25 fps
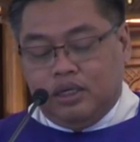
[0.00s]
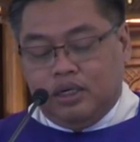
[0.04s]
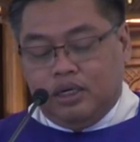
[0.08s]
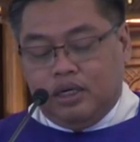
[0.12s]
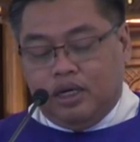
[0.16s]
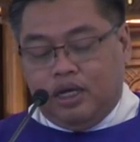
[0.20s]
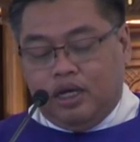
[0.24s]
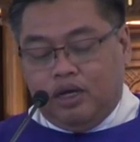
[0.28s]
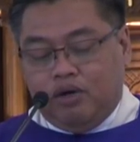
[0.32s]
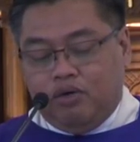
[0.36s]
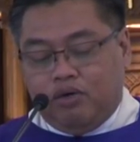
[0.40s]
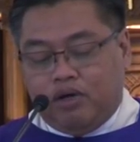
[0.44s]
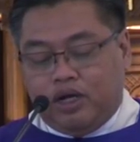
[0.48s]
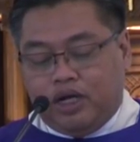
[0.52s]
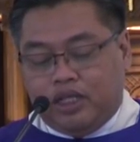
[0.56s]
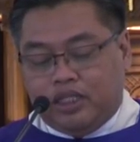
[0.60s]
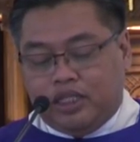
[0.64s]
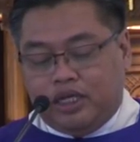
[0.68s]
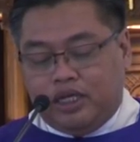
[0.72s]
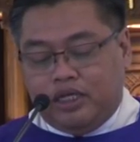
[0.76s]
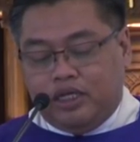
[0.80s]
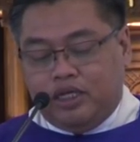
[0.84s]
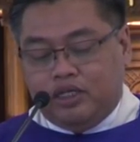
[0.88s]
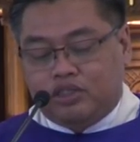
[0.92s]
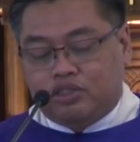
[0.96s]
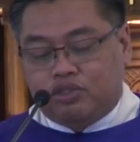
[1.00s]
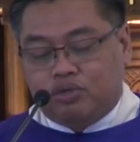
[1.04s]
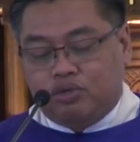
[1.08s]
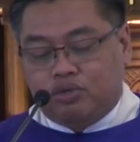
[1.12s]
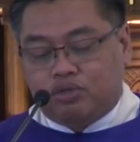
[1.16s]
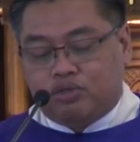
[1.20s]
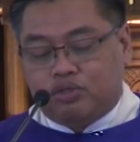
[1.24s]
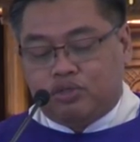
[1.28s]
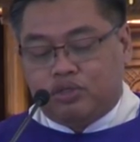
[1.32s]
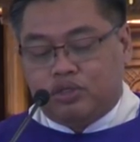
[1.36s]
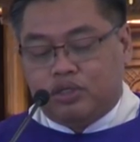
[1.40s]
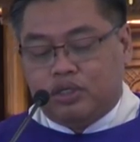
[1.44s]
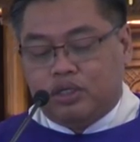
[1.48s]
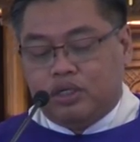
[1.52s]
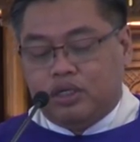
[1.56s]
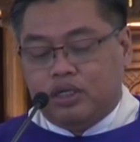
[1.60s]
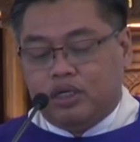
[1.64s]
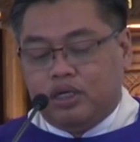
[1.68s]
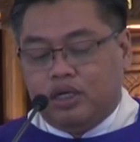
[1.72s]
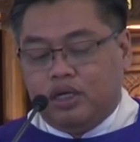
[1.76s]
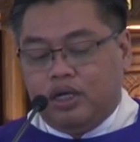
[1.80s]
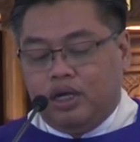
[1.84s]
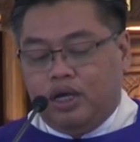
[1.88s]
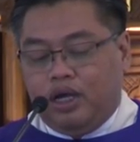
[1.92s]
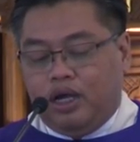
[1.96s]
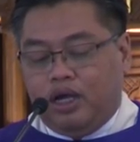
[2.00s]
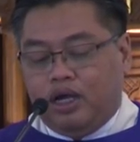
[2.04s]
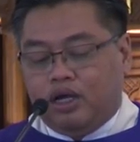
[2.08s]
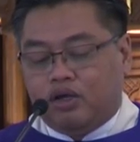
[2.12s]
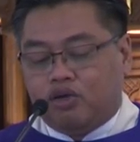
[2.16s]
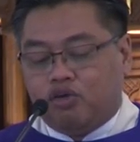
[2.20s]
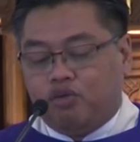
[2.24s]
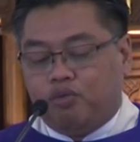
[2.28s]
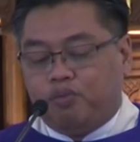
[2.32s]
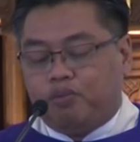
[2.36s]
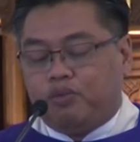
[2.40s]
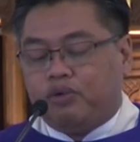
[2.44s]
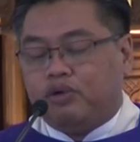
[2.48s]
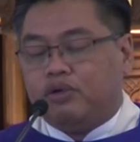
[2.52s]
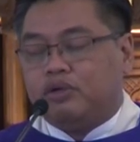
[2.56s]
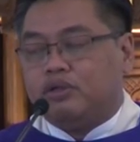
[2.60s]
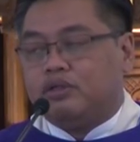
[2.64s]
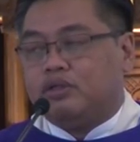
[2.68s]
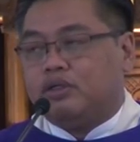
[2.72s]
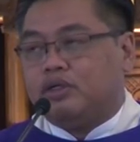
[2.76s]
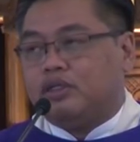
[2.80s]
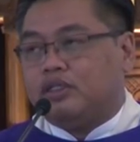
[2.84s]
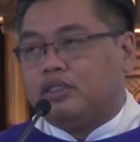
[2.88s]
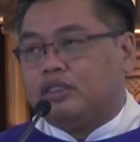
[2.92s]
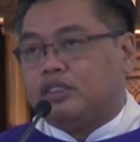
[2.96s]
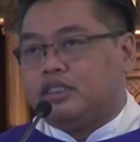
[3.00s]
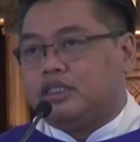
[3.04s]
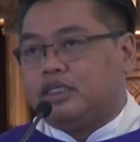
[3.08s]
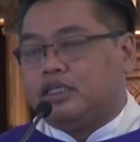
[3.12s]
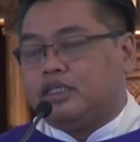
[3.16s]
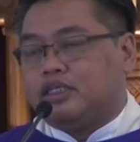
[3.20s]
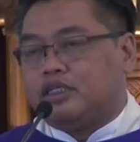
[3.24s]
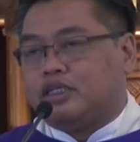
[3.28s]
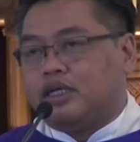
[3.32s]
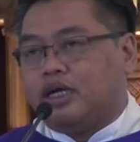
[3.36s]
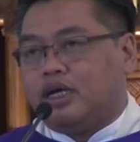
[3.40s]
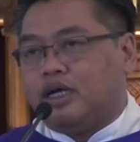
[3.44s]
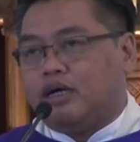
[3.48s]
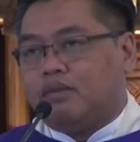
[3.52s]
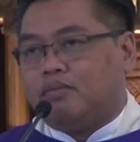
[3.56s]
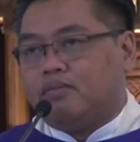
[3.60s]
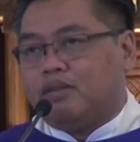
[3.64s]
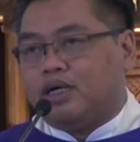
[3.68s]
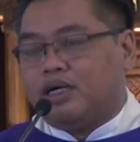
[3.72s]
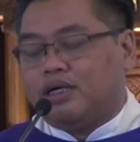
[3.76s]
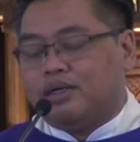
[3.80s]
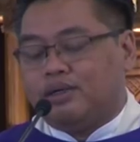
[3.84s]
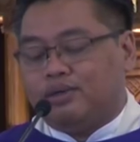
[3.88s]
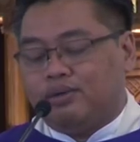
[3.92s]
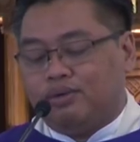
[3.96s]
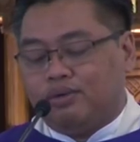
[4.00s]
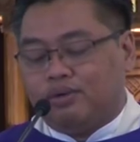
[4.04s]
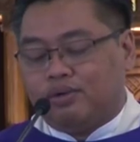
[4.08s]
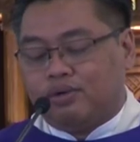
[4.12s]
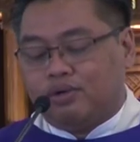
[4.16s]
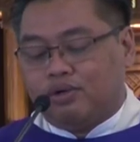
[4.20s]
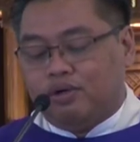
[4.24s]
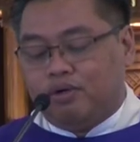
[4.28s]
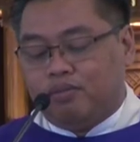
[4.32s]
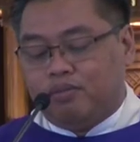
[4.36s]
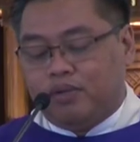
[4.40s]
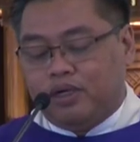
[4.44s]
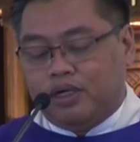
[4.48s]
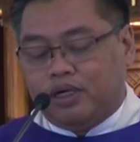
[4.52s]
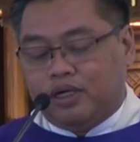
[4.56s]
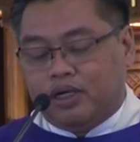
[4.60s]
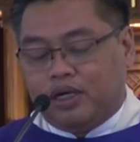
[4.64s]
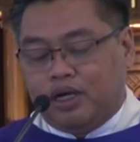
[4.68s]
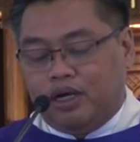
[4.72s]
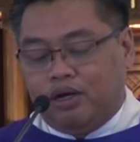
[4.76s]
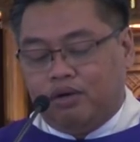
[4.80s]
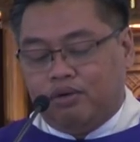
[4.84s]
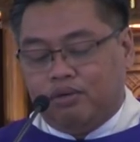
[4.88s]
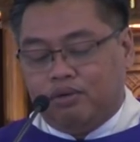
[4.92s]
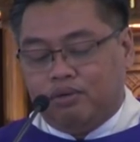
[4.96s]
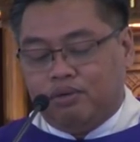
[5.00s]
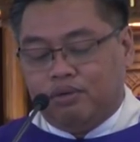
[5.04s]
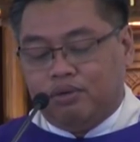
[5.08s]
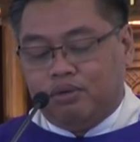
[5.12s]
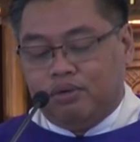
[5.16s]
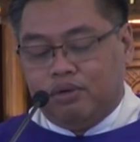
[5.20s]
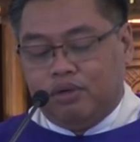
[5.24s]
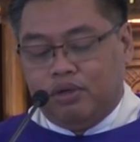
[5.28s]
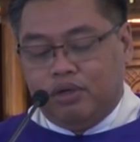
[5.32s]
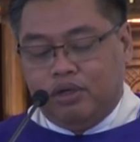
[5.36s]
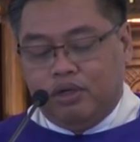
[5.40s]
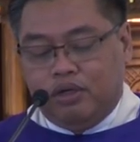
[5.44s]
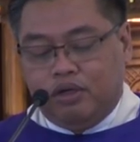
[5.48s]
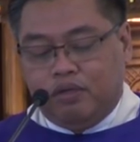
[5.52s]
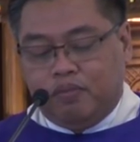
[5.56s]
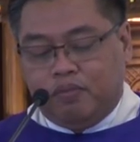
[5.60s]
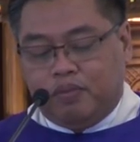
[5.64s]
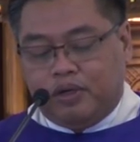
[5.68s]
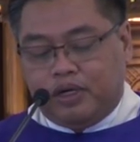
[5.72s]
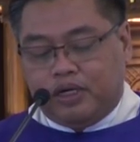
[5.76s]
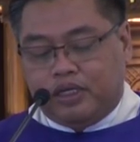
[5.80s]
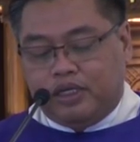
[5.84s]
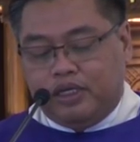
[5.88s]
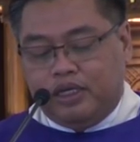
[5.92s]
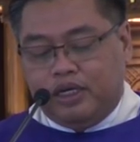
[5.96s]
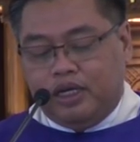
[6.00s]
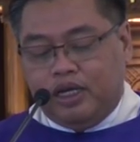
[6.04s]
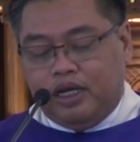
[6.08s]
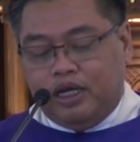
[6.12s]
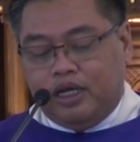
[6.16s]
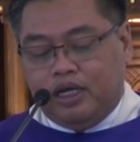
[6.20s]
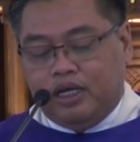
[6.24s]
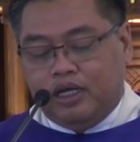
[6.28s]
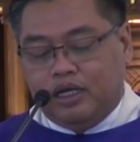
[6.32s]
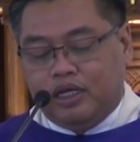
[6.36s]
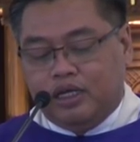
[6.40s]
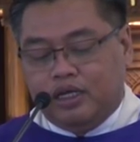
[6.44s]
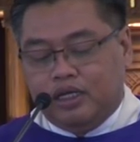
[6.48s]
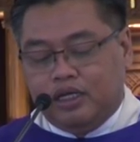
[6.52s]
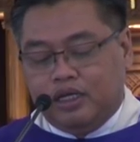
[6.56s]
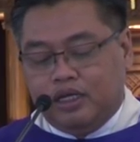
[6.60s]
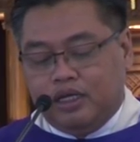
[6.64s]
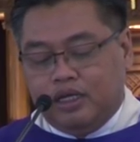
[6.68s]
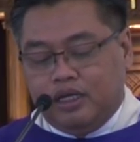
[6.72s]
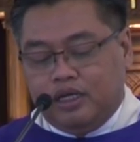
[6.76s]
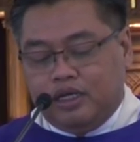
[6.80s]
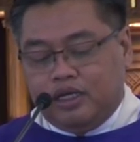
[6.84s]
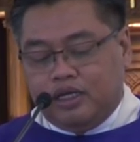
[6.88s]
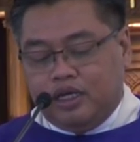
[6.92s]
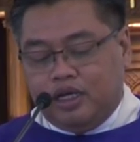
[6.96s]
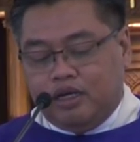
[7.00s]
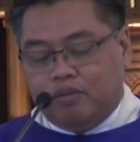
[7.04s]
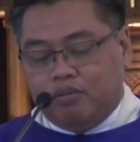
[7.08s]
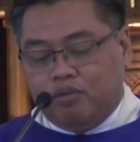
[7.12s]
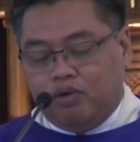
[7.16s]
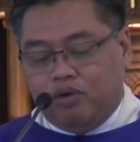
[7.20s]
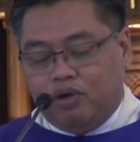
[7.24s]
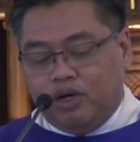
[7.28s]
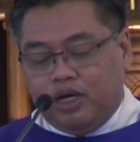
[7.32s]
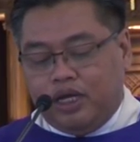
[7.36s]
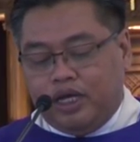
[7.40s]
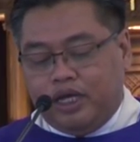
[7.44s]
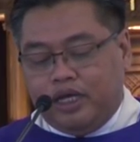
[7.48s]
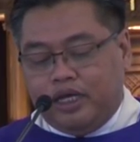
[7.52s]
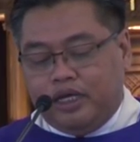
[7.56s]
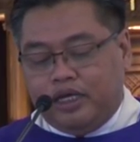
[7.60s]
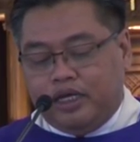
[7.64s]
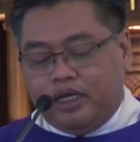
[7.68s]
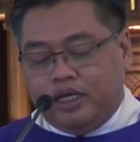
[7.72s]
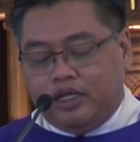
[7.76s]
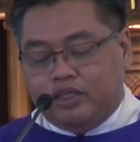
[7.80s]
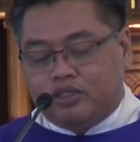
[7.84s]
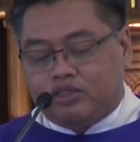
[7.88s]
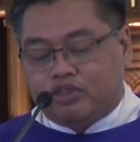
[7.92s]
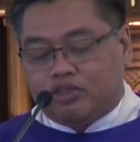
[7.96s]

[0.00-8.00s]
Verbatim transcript: Lalu kata Yesus, "Aku pun tidak menghukum engkau." Pergilah dan mulai dari